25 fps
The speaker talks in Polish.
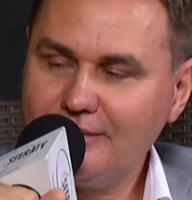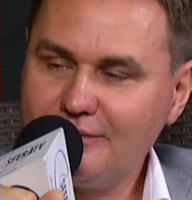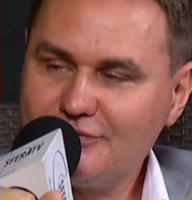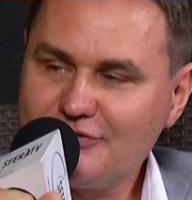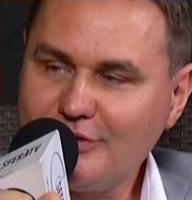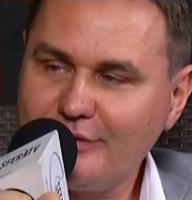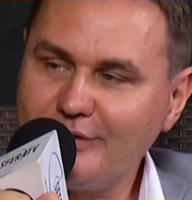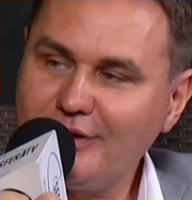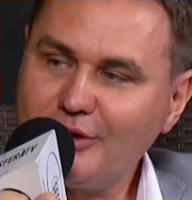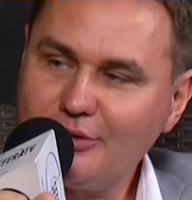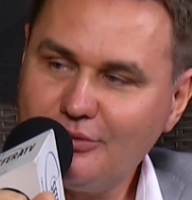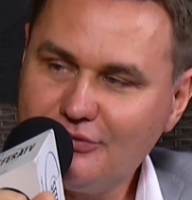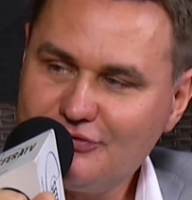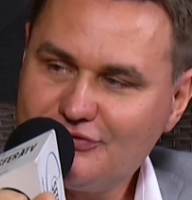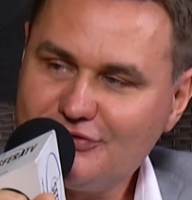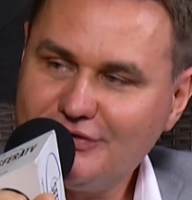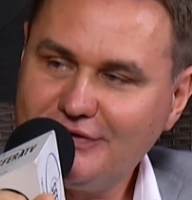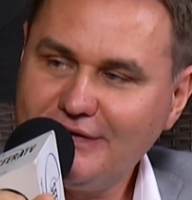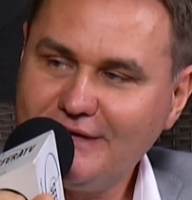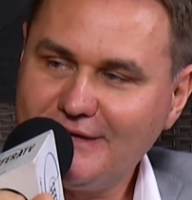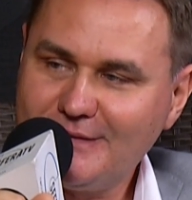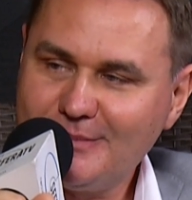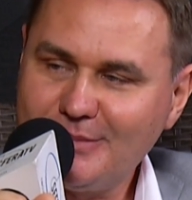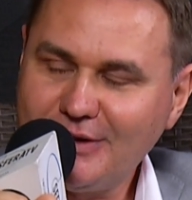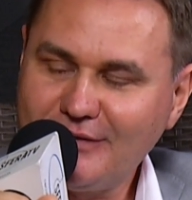że
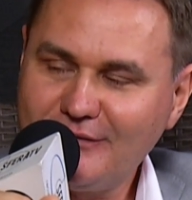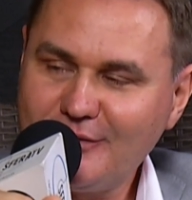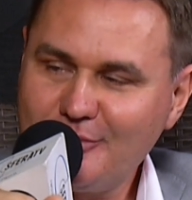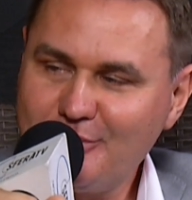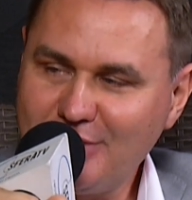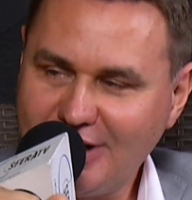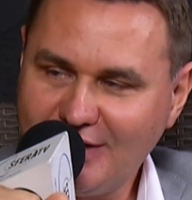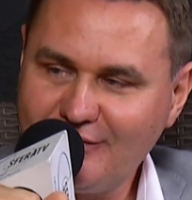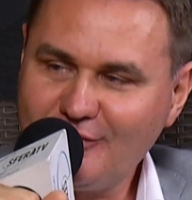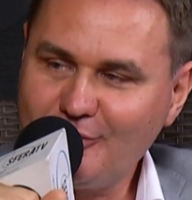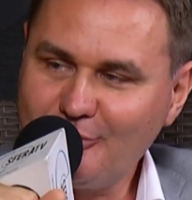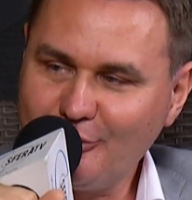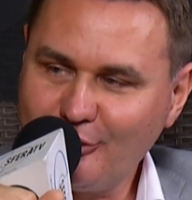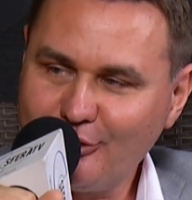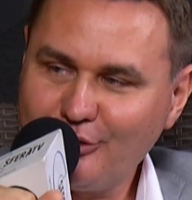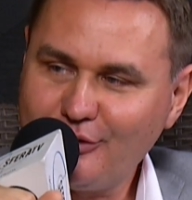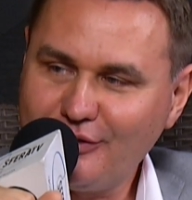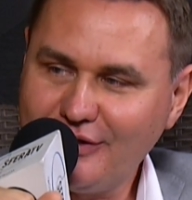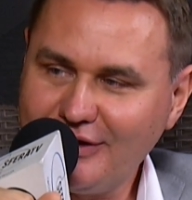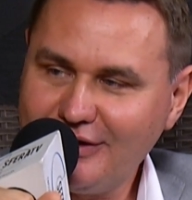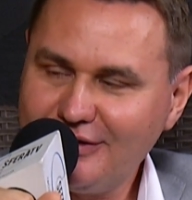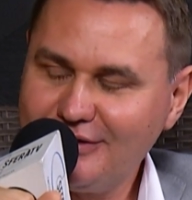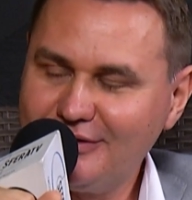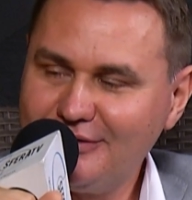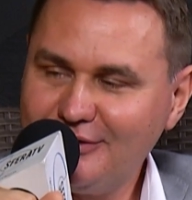zakończenie sprawy
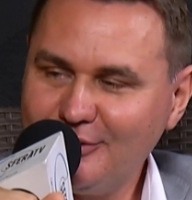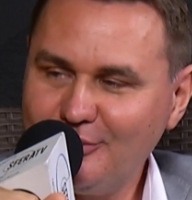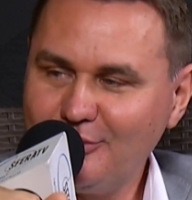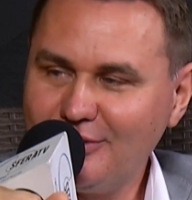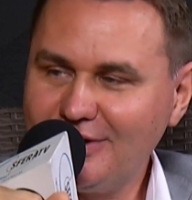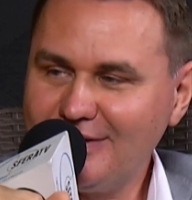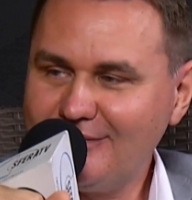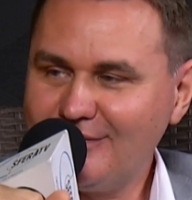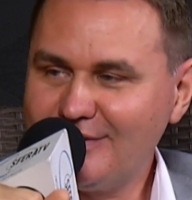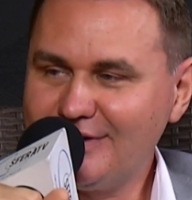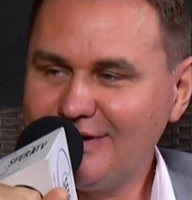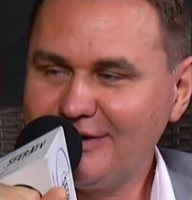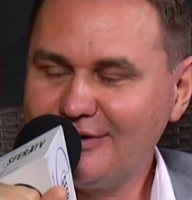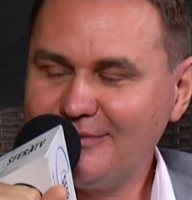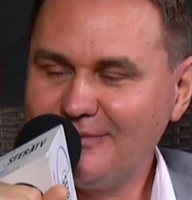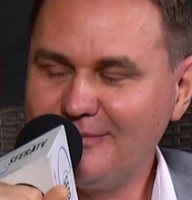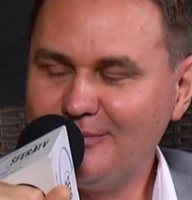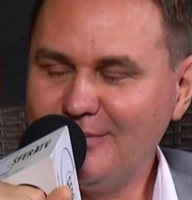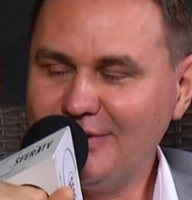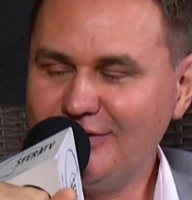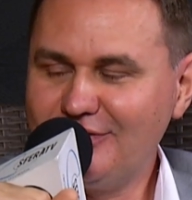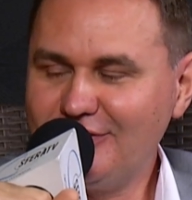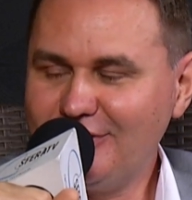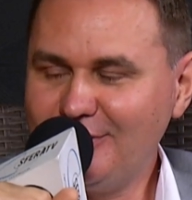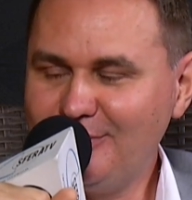prawomocne, no bo nawet jak
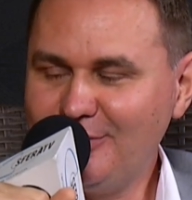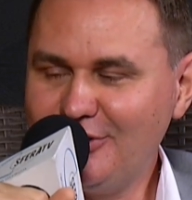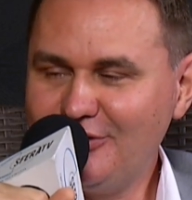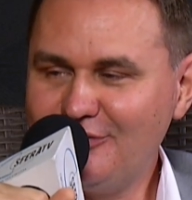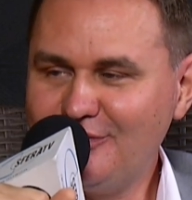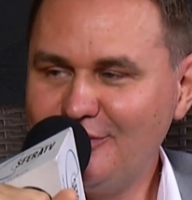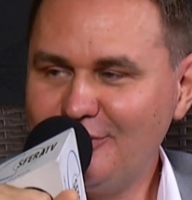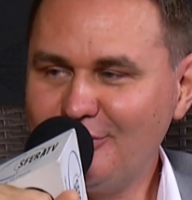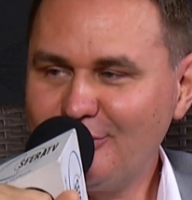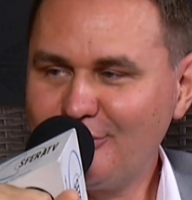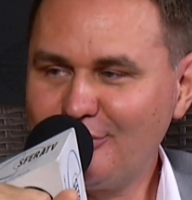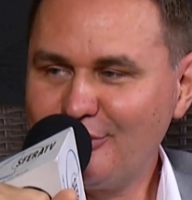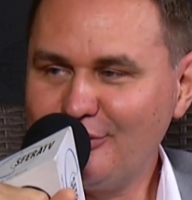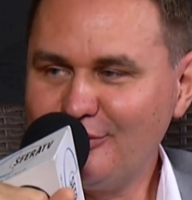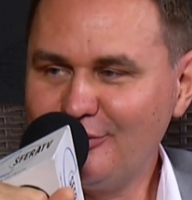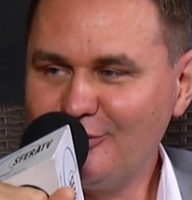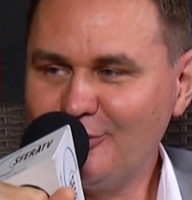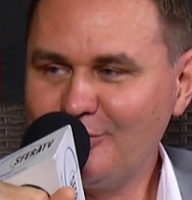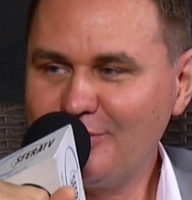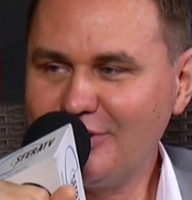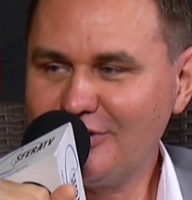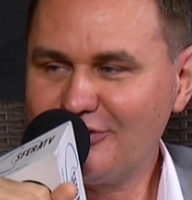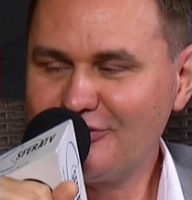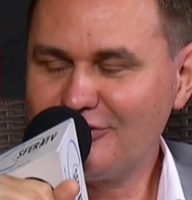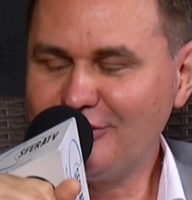będziemy mieć wyrok
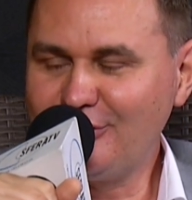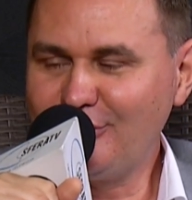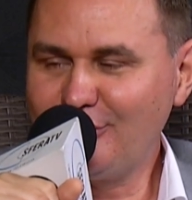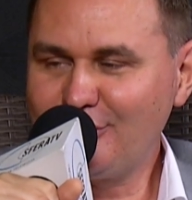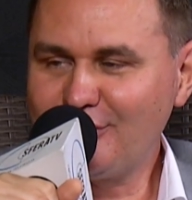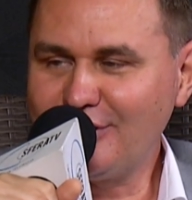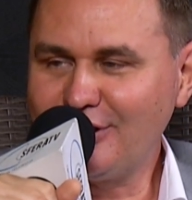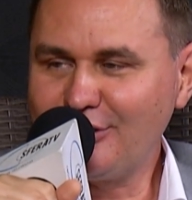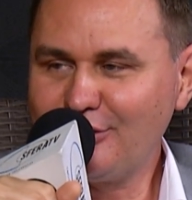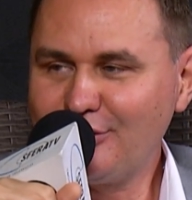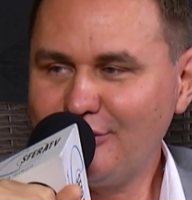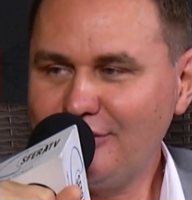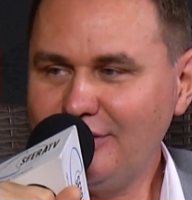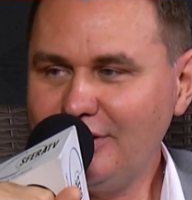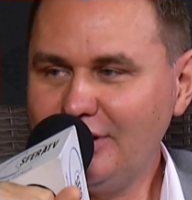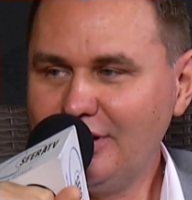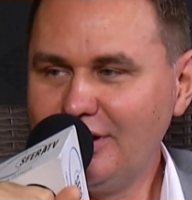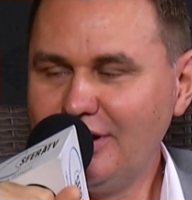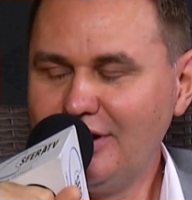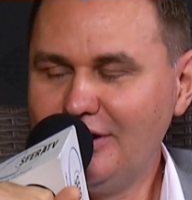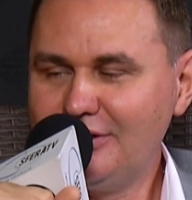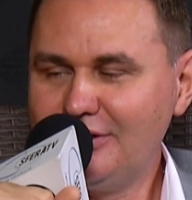sądu pierwszej instancji,